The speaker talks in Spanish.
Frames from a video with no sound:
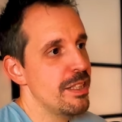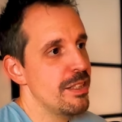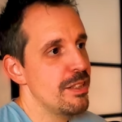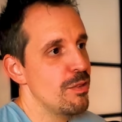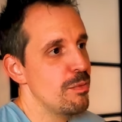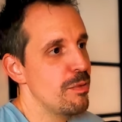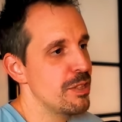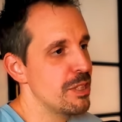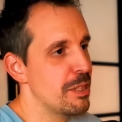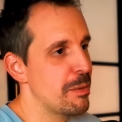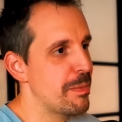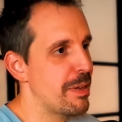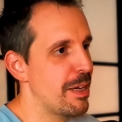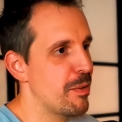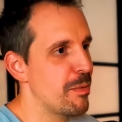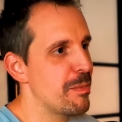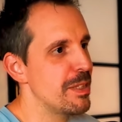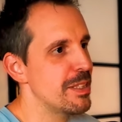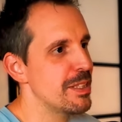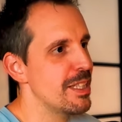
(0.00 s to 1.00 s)
tú puedes enviar
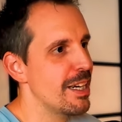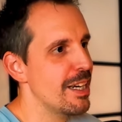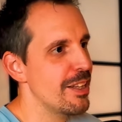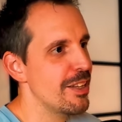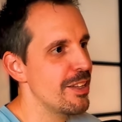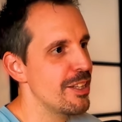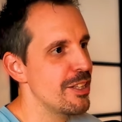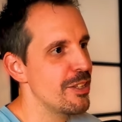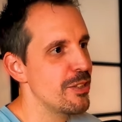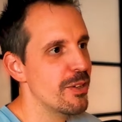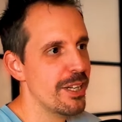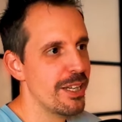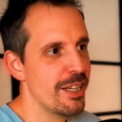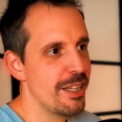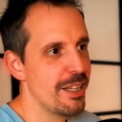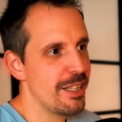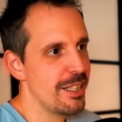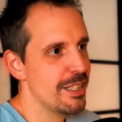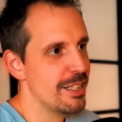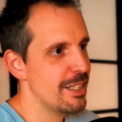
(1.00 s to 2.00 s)
un mensaje diciendo que
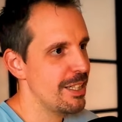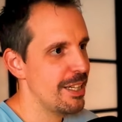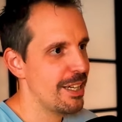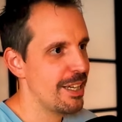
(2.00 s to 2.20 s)
eres quien